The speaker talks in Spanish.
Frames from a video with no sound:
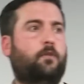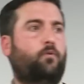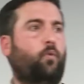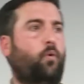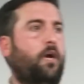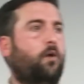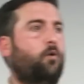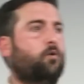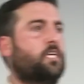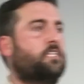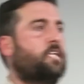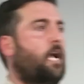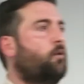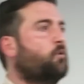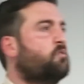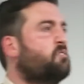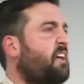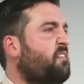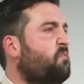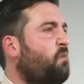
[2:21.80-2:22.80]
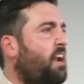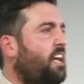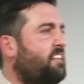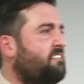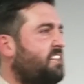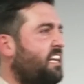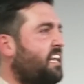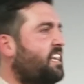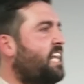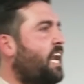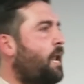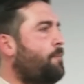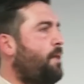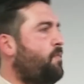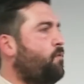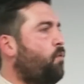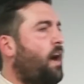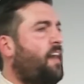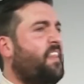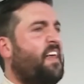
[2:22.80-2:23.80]
Tu hijo se está acostando a las 3 de la
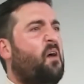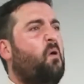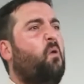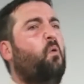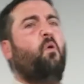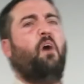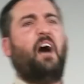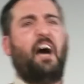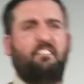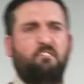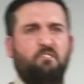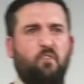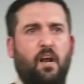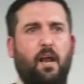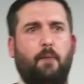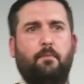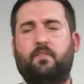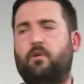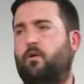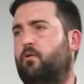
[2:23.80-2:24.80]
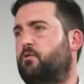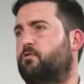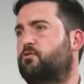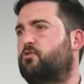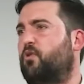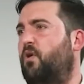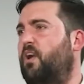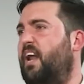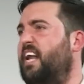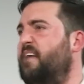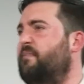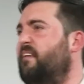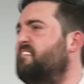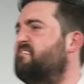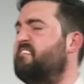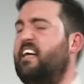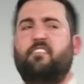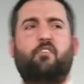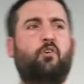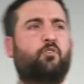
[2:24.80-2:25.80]
madrugada jugando a la videoconsola,
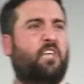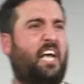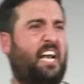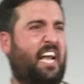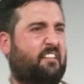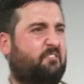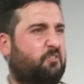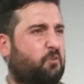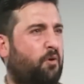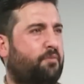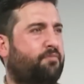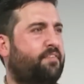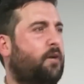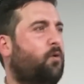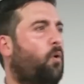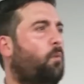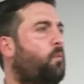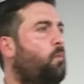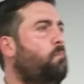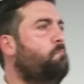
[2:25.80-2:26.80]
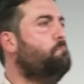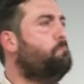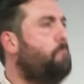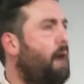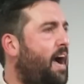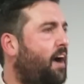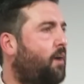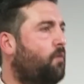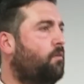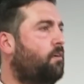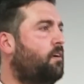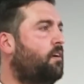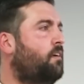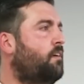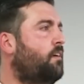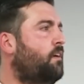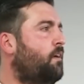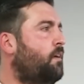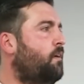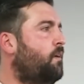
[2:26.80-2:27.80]
levantándose a las 12 como un vago,
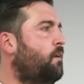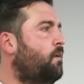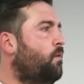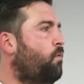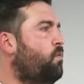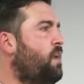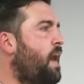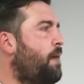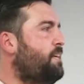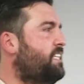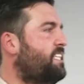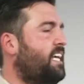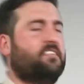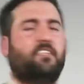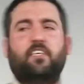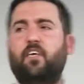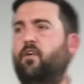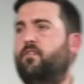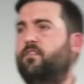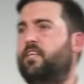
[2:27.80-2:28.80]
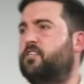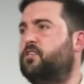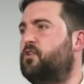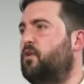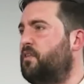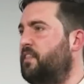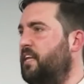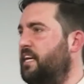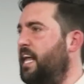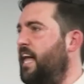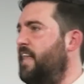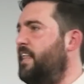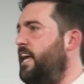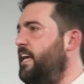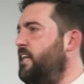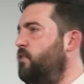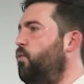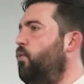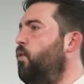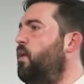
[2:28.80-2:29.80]
una habitación desordenada
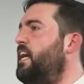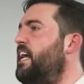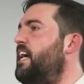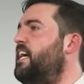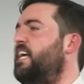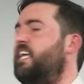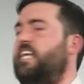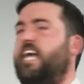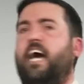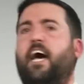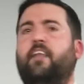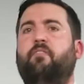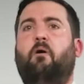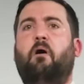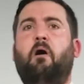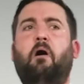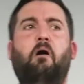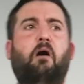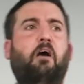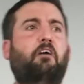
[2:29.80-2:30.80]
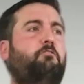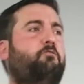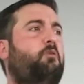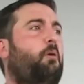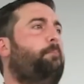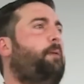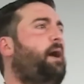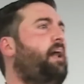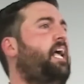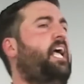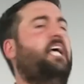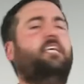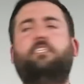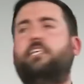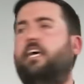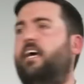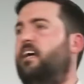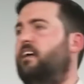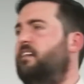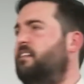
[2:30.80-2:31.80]
y tú crees que llegando, esto
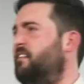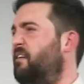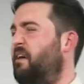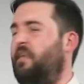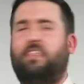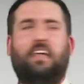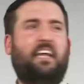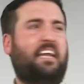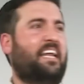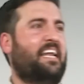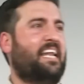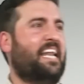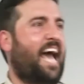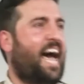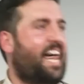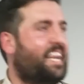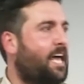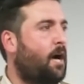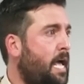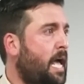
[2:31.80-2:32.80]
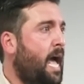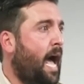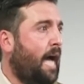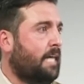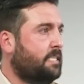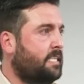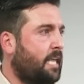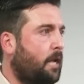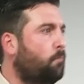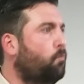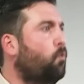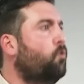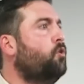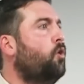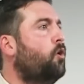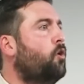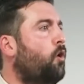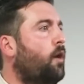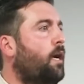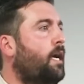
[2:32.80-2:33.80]
parece, no haces nada. Ante el
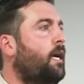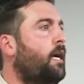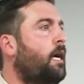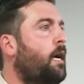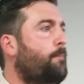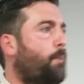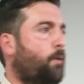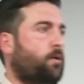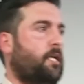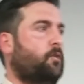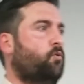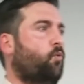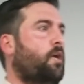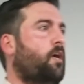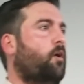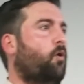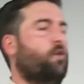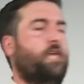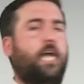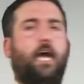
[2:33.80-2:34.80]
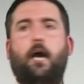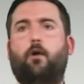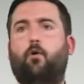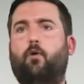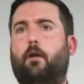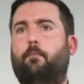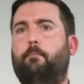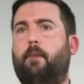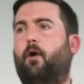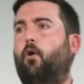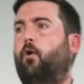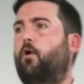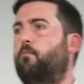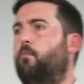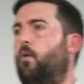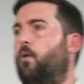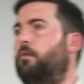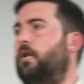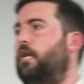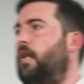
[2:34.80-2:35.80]
mundo no ¿eh? porque tu hijo llega con el mejor
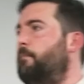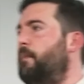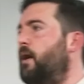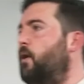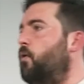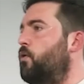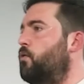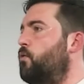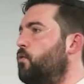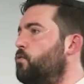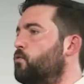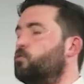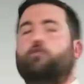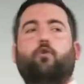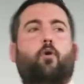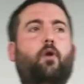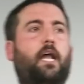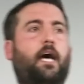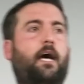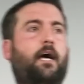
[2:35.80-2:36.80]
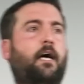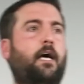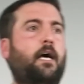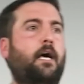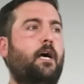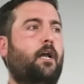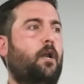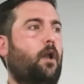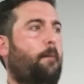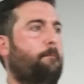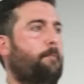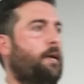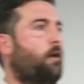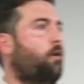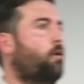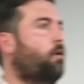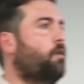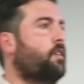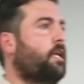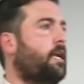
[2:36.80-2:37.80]
móvil, la mejor consola, la
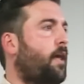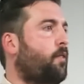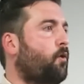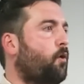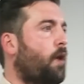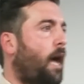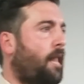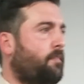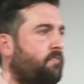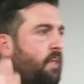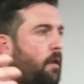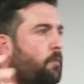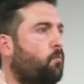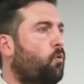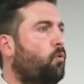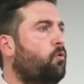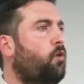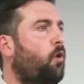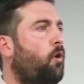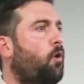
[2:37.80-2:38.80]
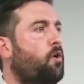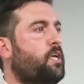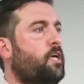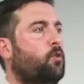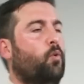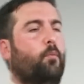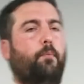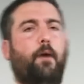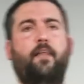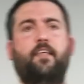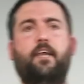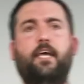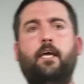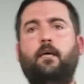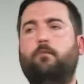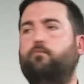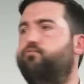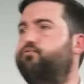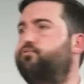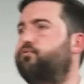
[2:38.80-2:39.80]
mejor ordenador. Ante el mundo, oye, tu
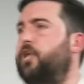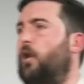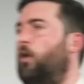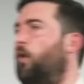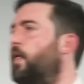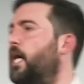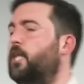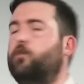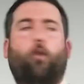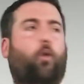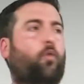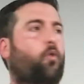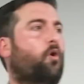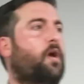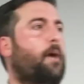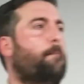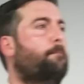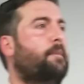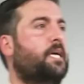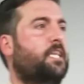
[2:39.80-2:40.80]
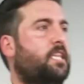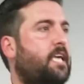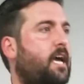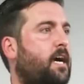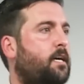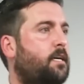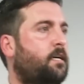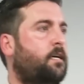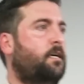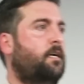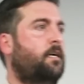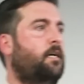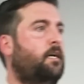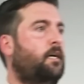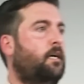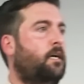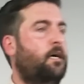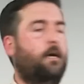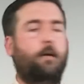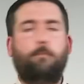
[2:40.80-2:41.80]
padre te lo da todo, qué envidia.
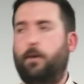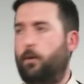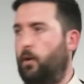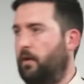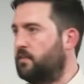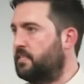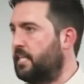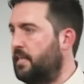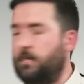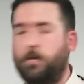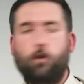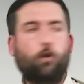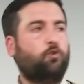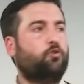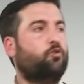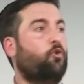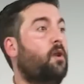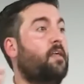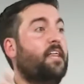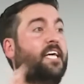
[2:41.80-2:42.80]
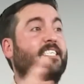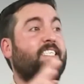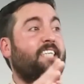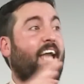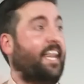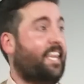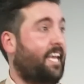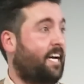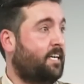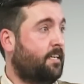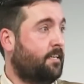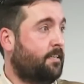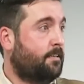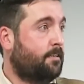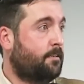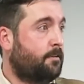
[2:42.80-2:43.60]
Pero ante Dios no le das nada.